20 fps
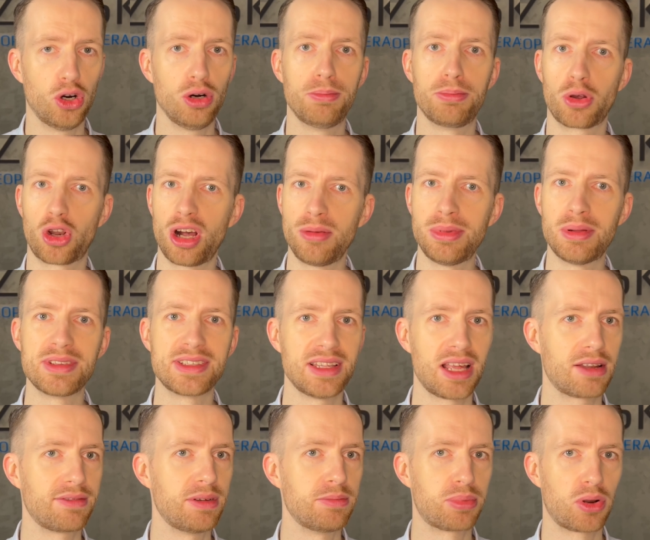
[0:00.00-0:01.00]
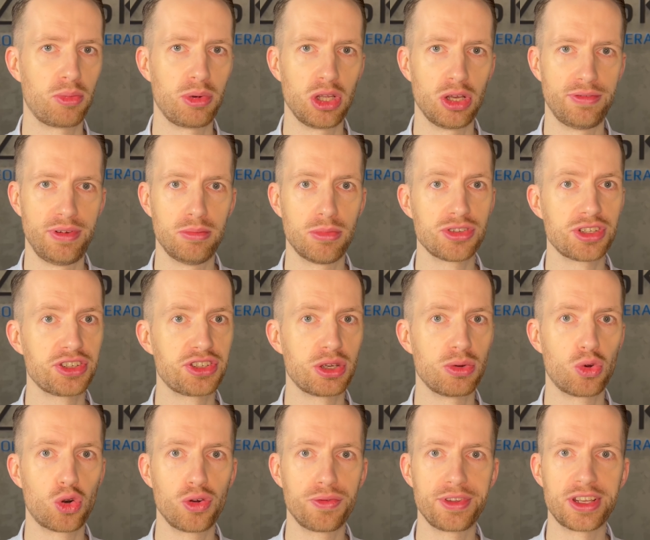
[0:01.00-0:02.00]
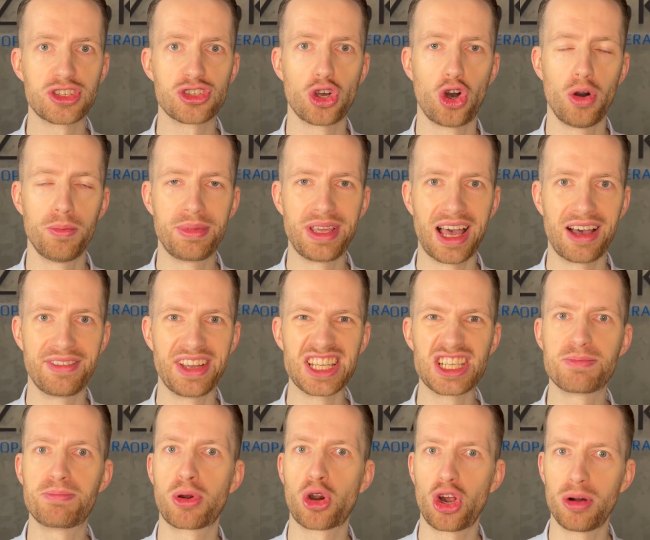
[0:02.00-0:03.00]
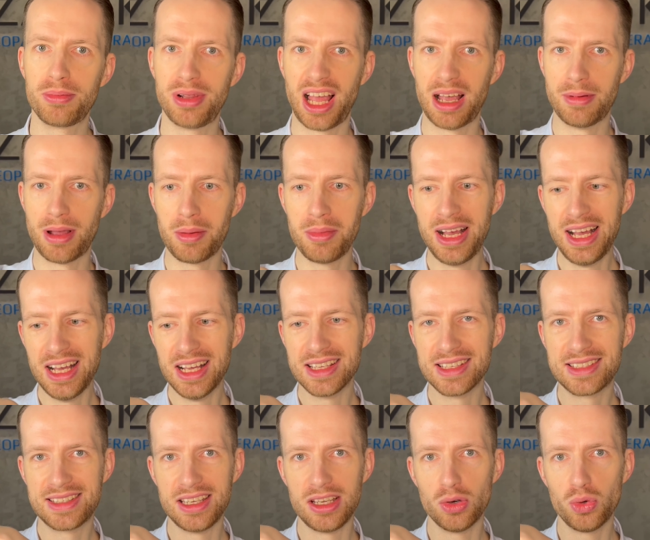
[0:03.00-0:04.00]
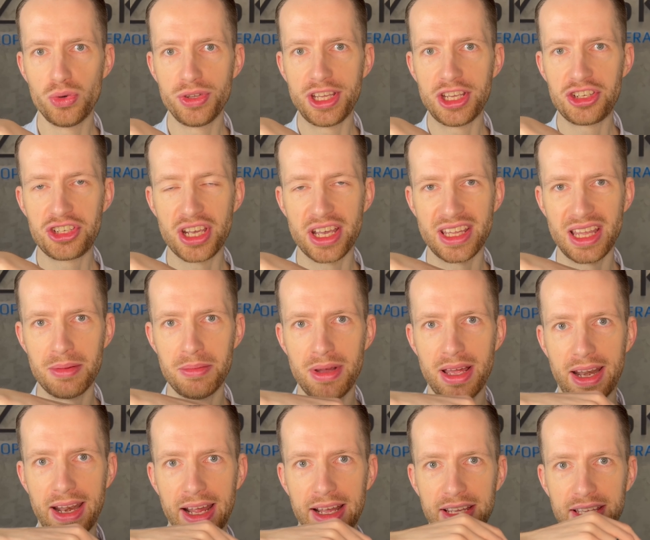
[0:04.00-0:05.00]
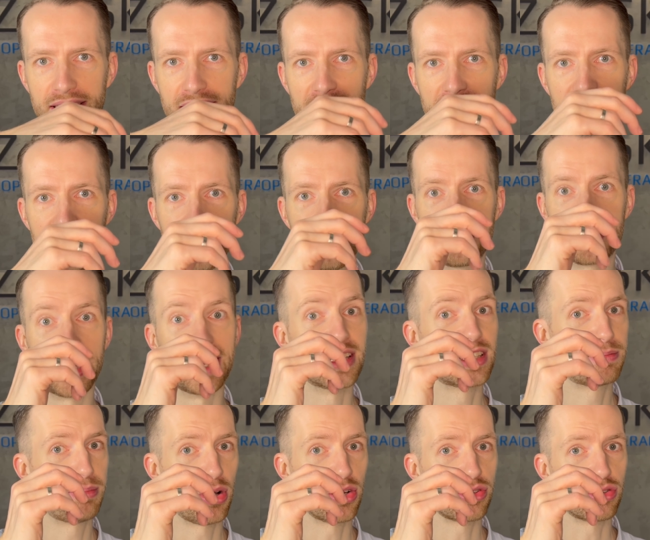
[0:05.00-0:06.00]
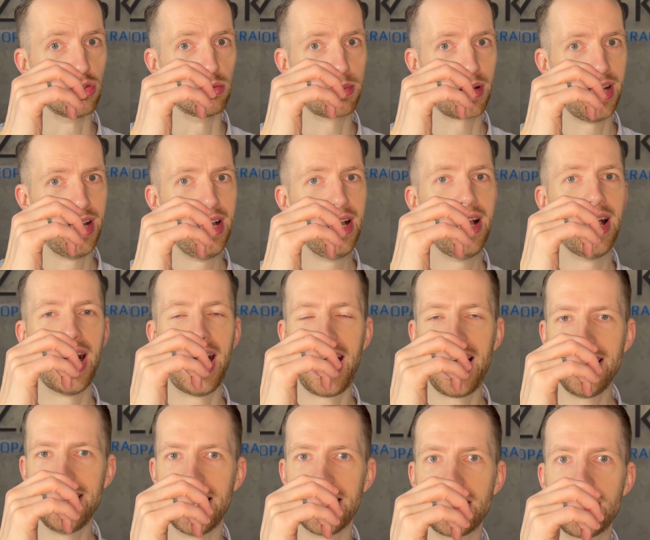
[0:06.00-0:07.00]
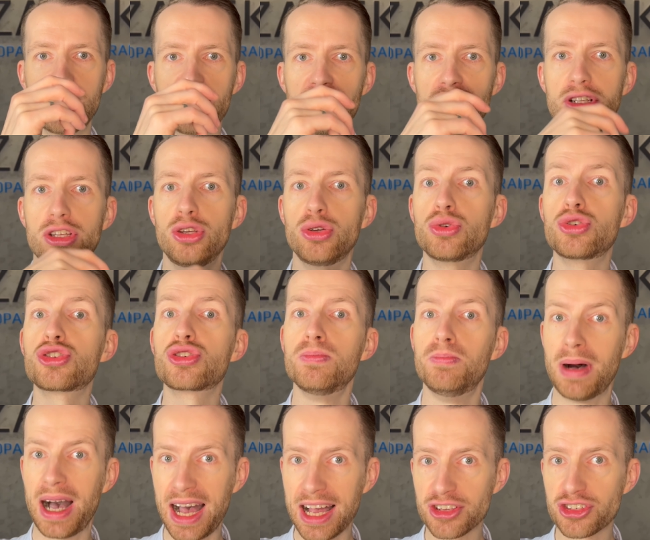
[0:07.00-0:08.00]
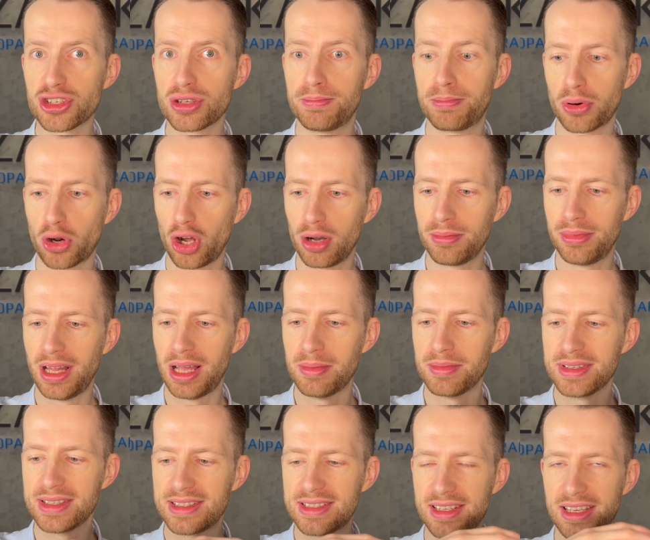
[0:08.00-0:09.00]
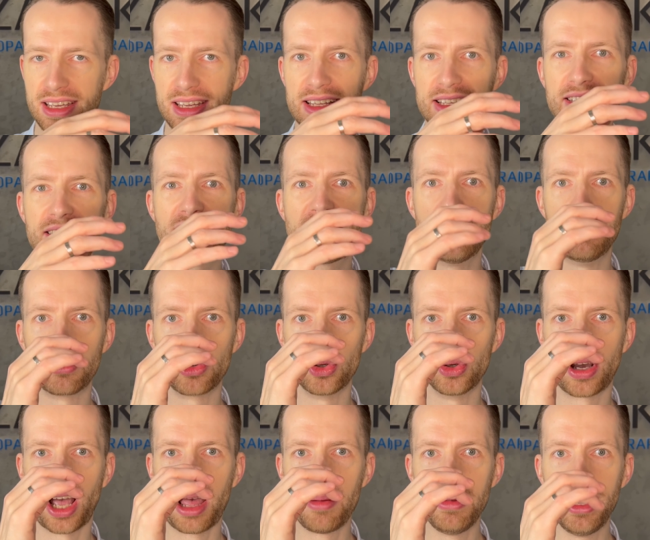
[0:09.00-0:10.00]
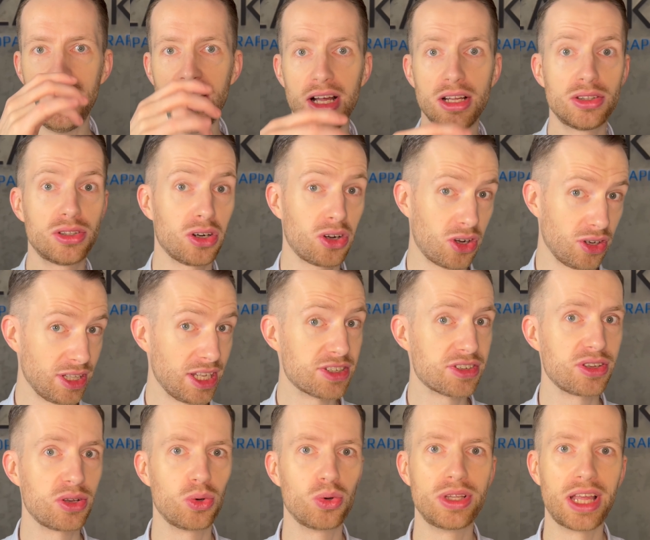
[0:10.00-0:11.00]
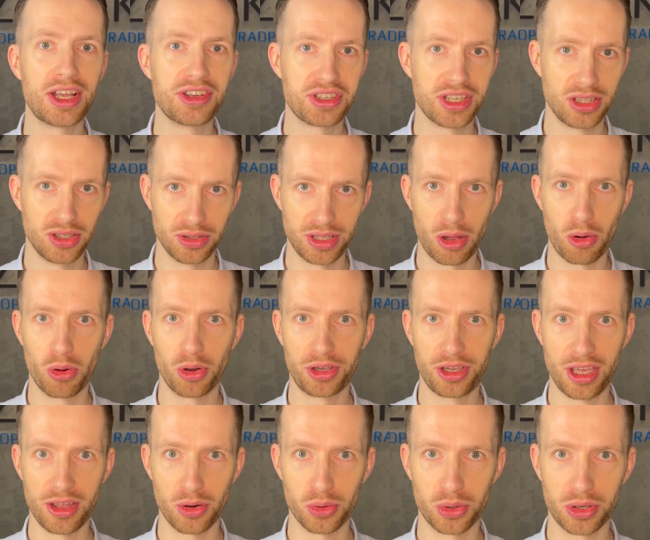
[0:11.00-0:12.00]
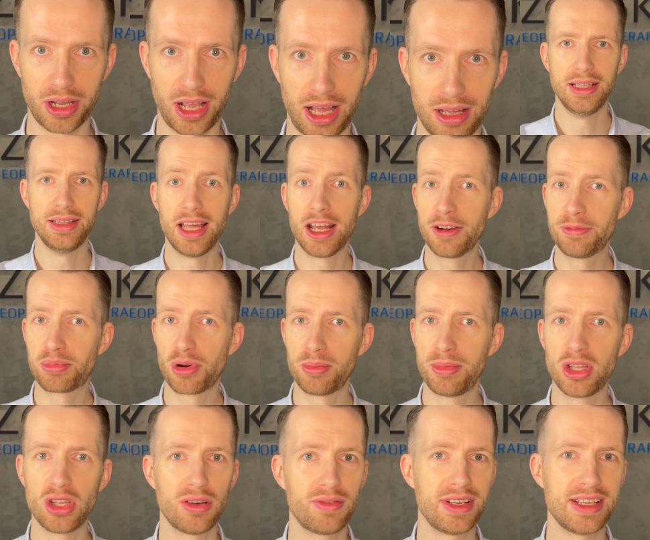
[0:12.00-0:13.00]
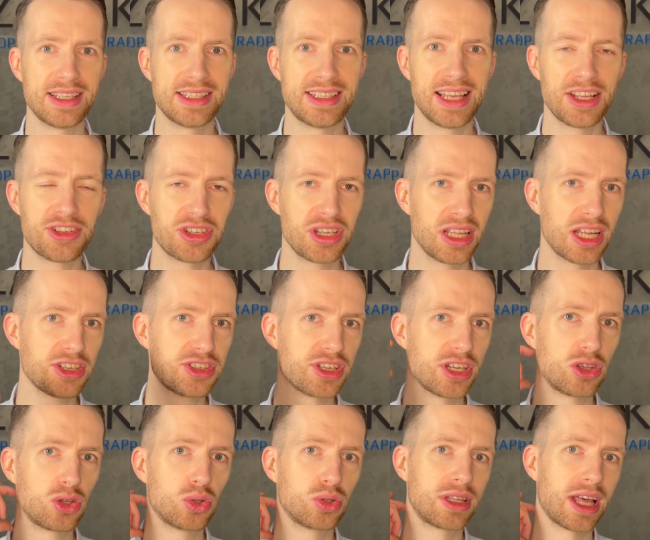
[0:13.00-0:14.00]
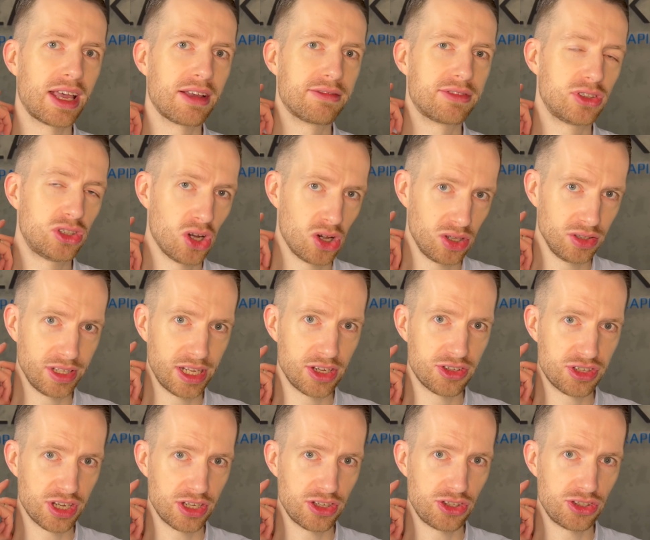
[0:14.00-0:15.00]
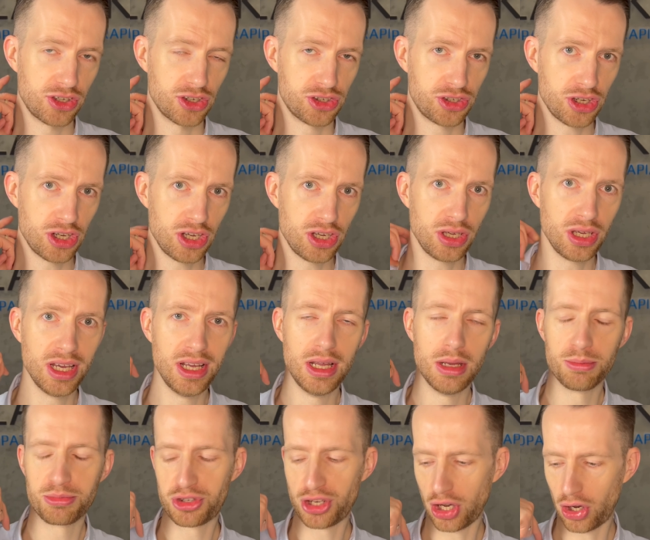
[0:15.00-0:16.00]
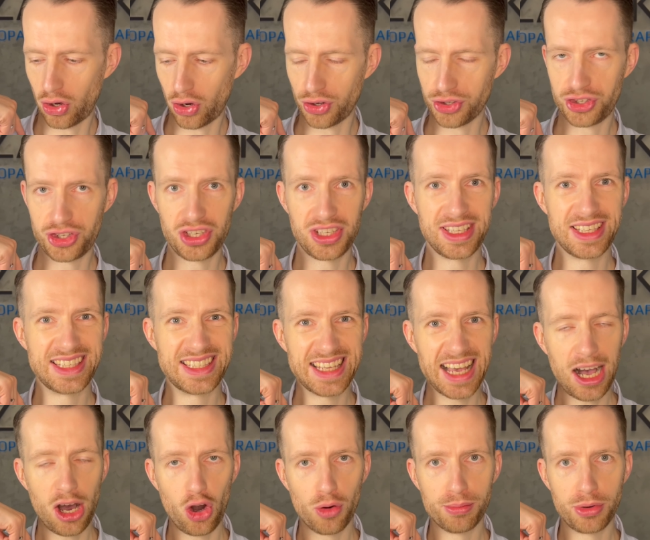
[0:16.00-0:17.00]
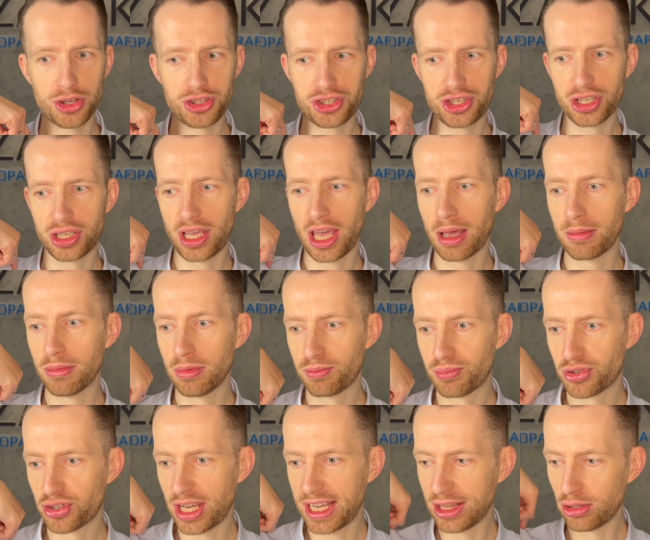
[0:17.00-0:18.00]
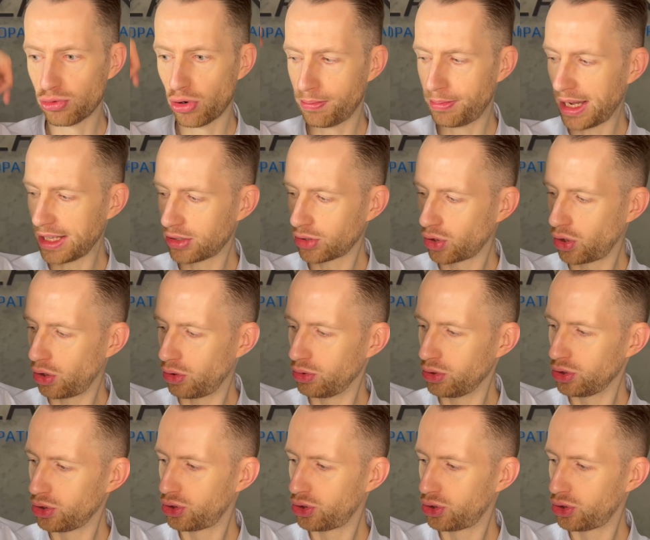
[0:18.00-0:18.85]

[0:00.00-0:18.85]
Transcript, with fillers: problem z nerwem promieniowym może się również objawiać problemem z uniesieniem ręki w ten sposób. Ale jeśli już masz problem z tym ruchem, to koniecznie udaj się do neurochirurga. Nerw promieniowy zaczyna się tutaj w dolnej części szyi, przechodzi za obojczykiem, przed łopatką,